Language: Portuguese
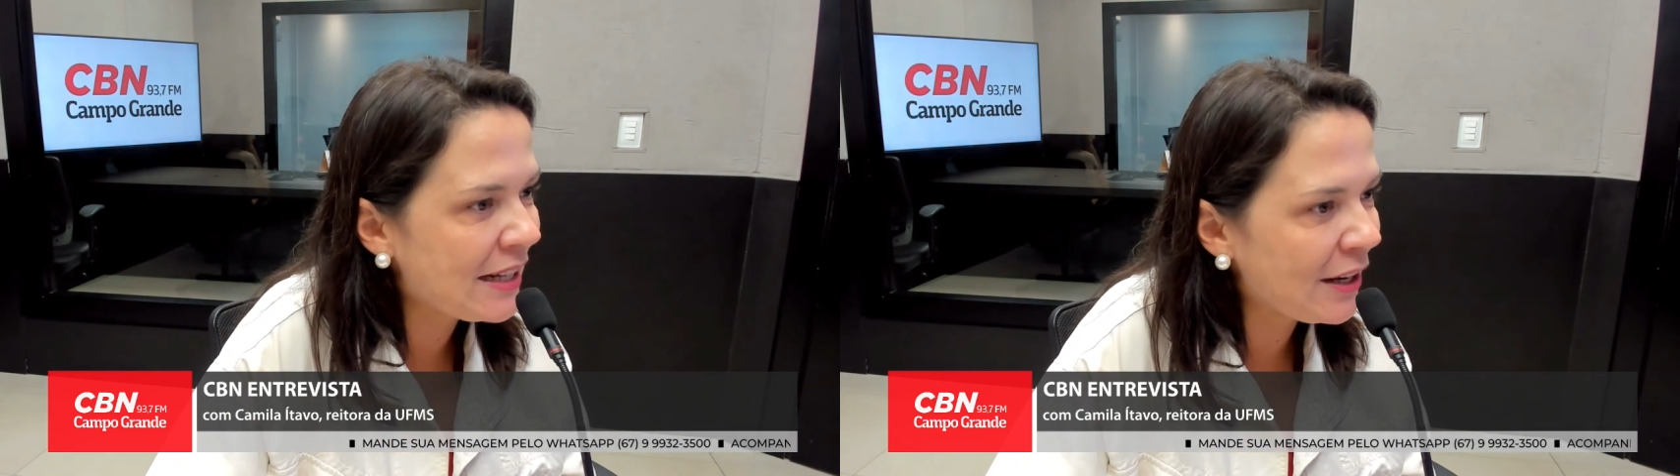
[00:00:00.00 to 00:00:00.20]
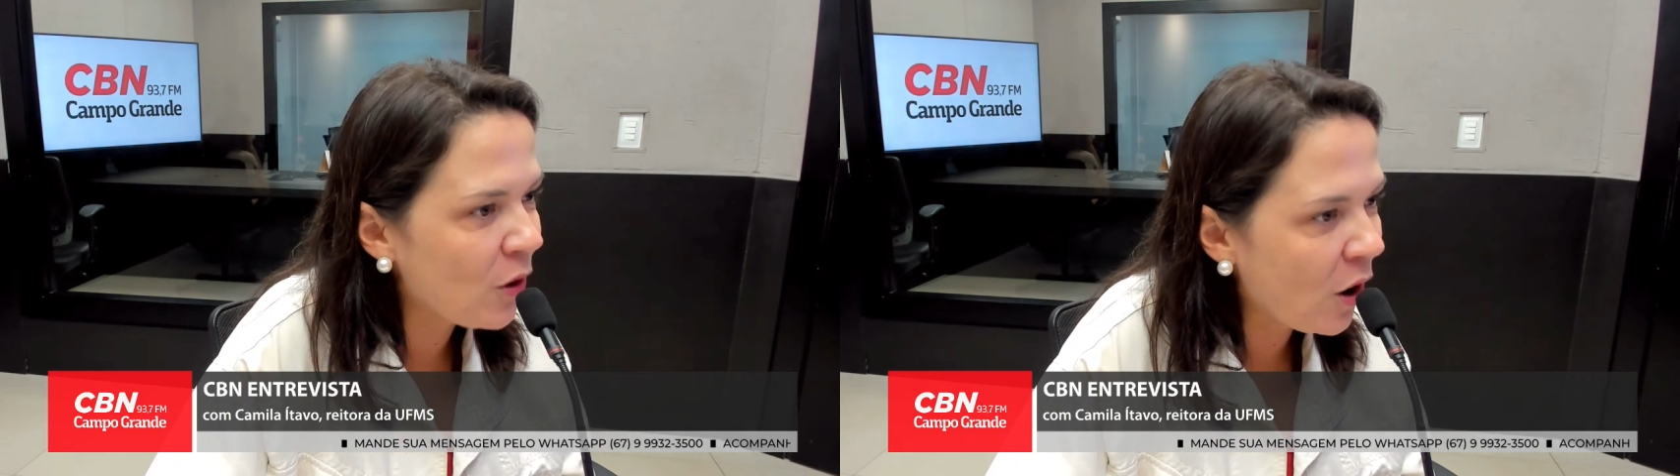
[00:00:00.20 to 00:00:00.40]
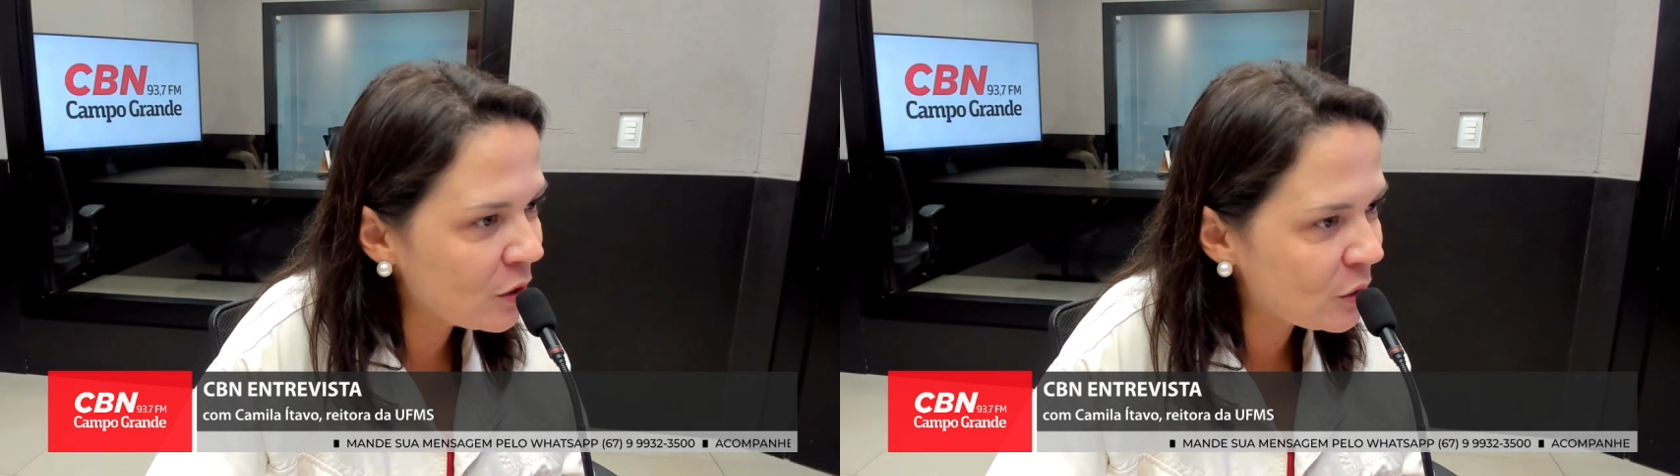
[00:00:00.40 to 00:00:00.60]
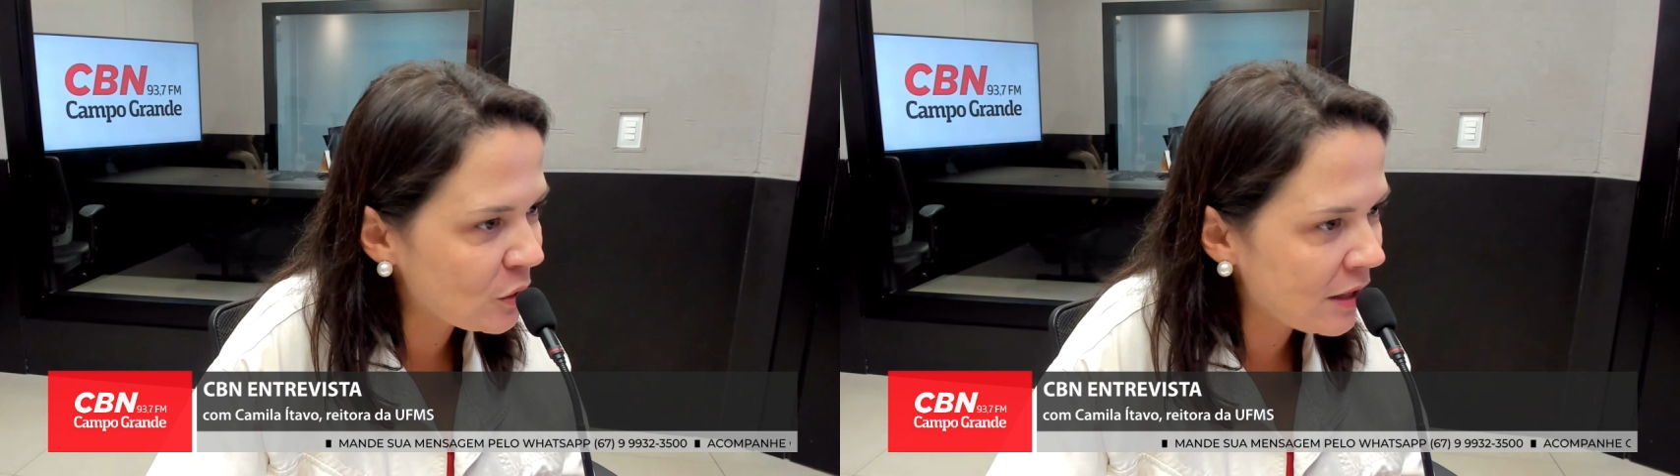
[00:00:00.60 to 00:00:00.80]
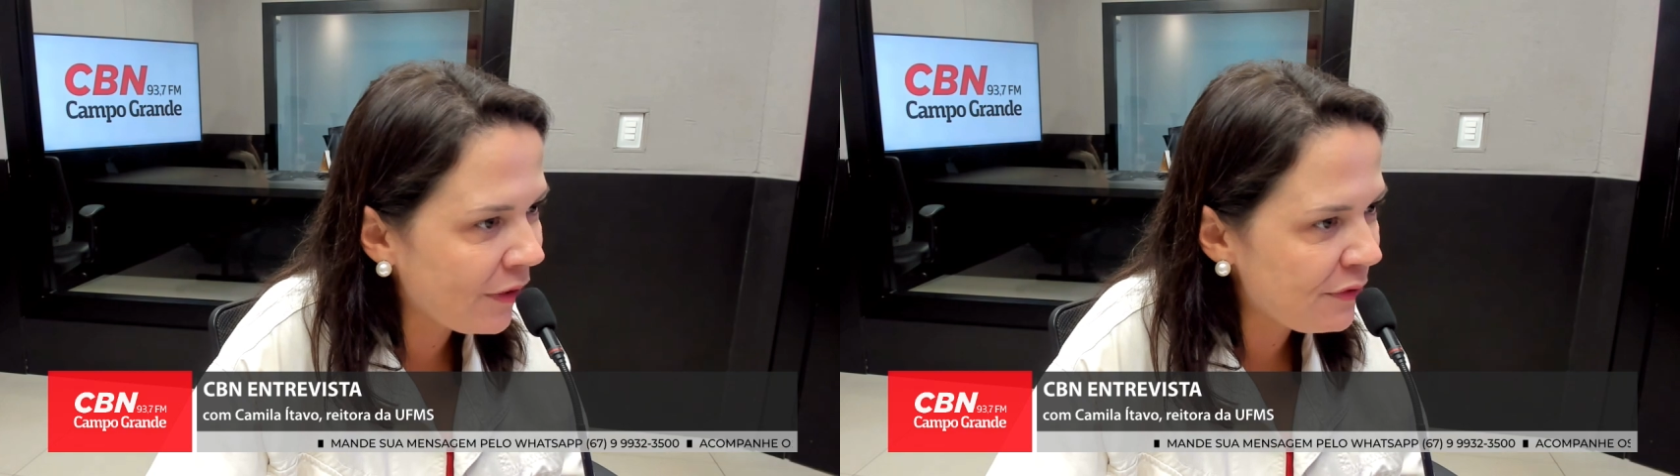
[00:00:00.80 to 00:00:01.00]

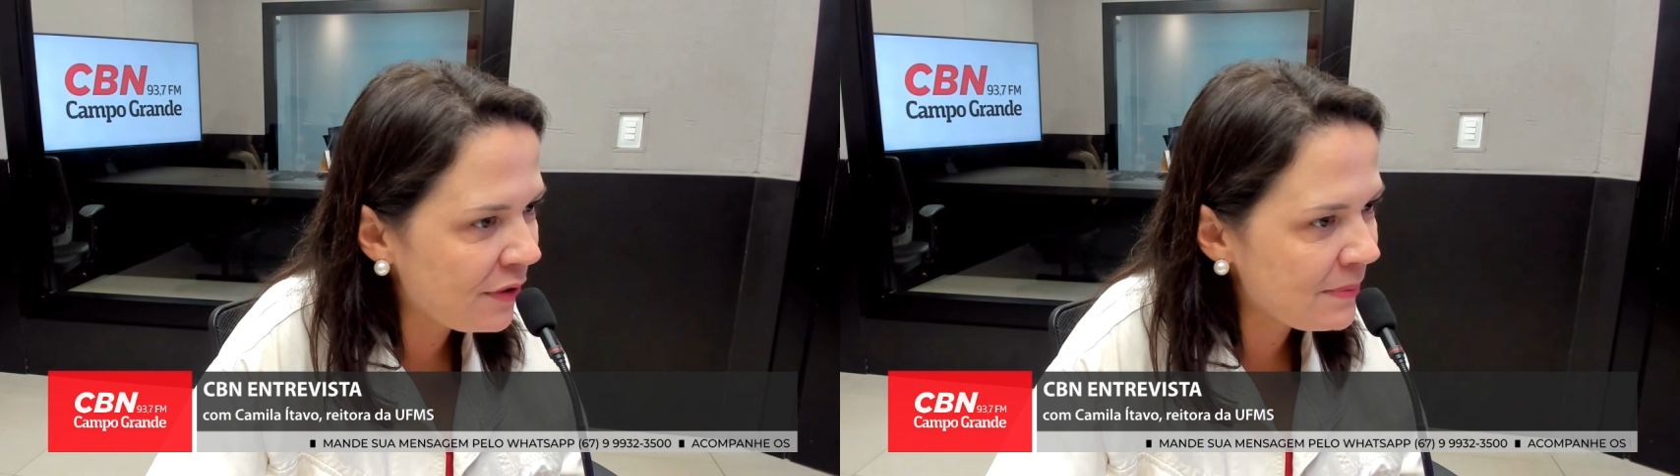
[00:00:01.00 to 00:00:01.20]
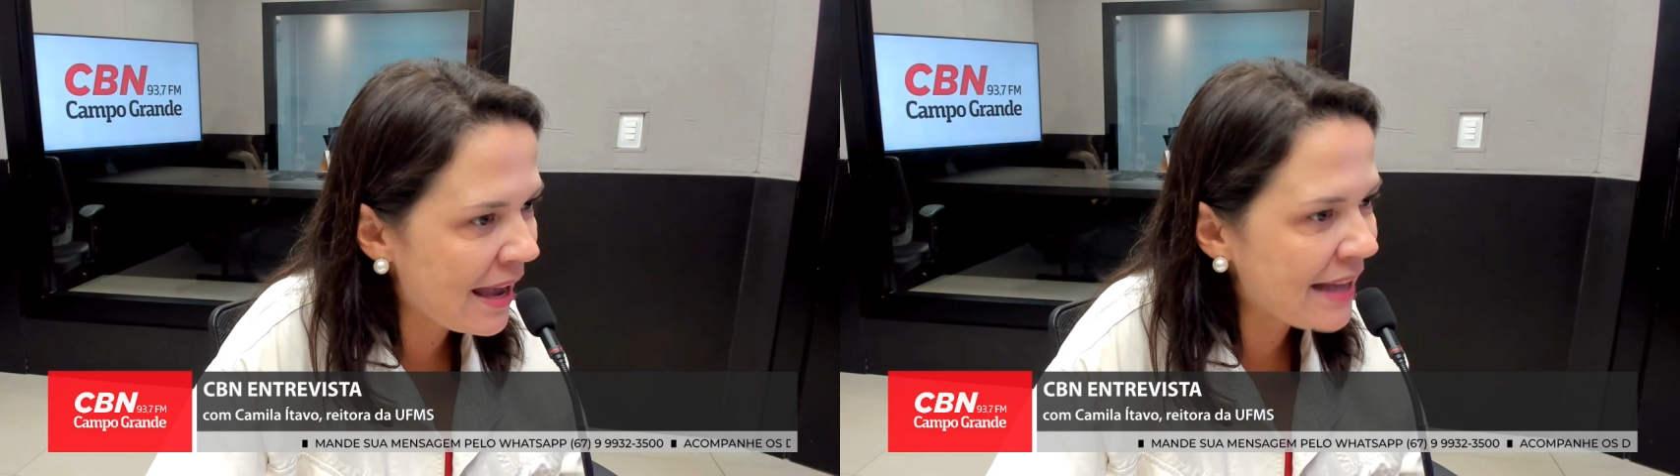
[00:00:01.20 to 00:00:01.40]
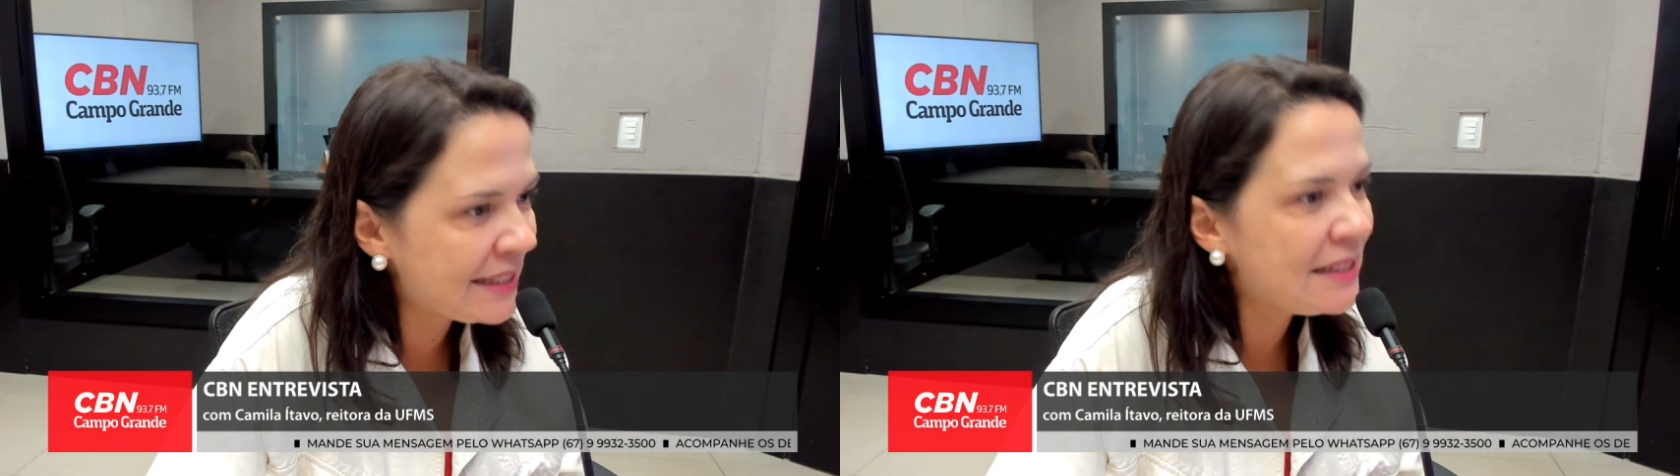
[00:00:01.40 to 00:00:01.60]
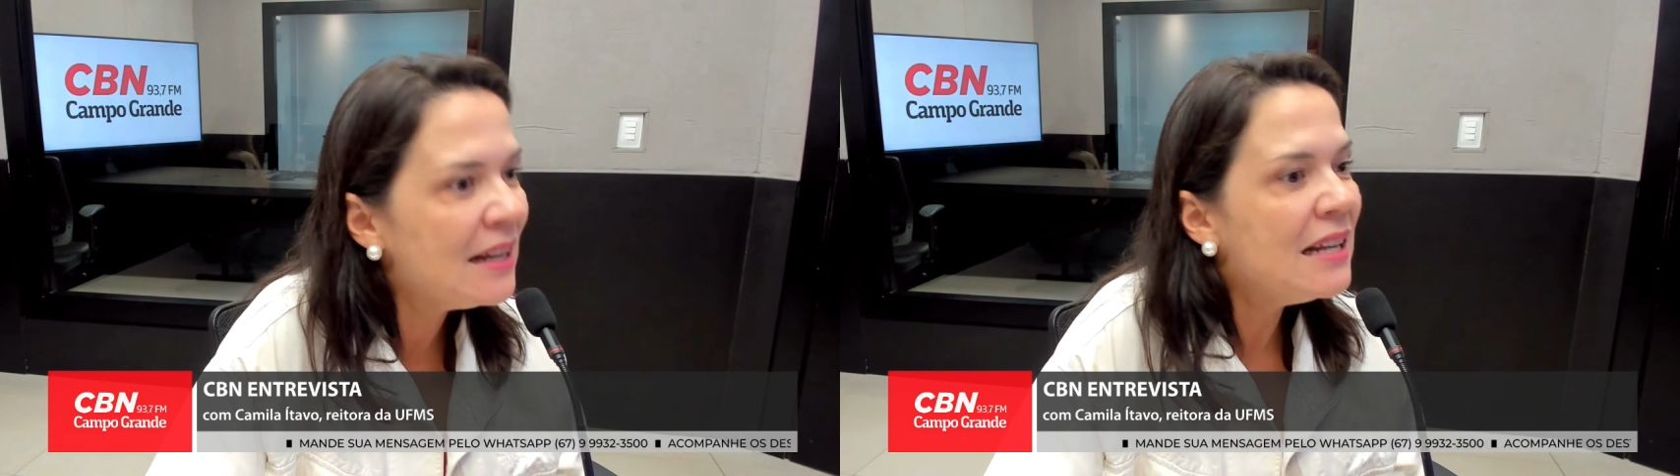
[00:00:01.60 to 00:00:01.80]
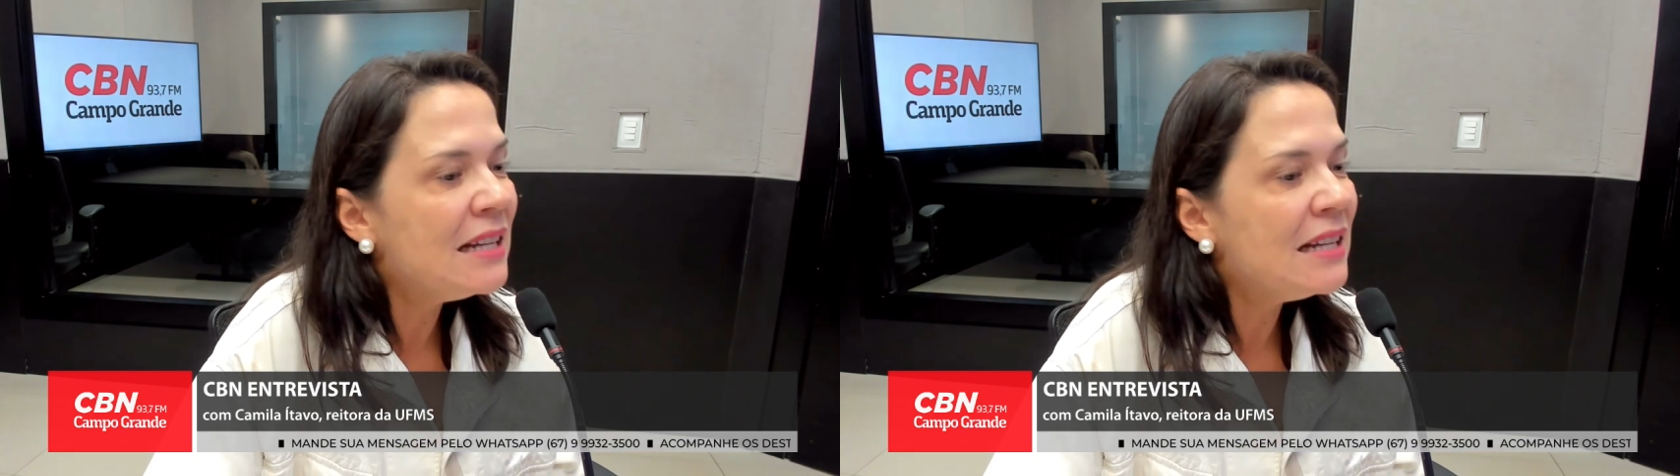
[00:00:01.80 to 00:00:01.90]
negócios da UFMS.